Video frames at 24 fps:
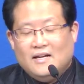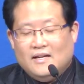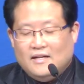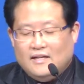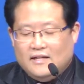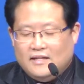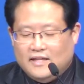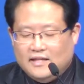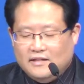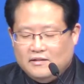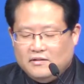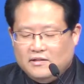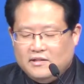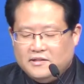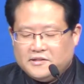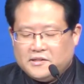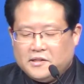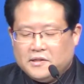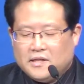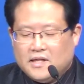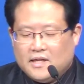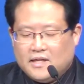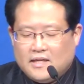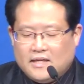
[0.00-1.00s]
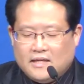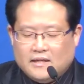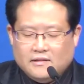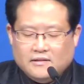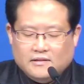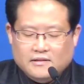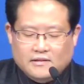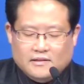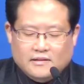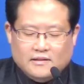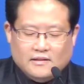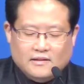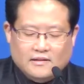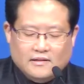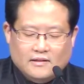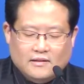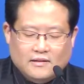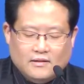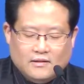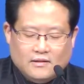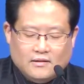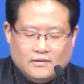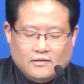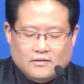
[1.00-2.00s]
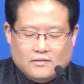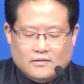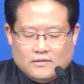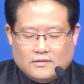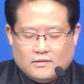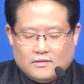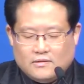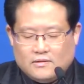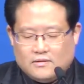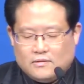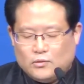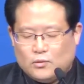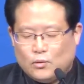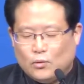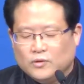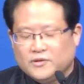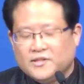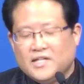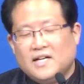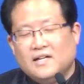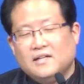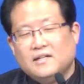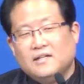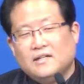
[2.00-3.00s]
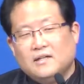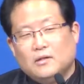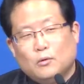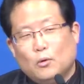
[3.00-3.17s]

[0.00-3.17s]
이들이 생각하는 조상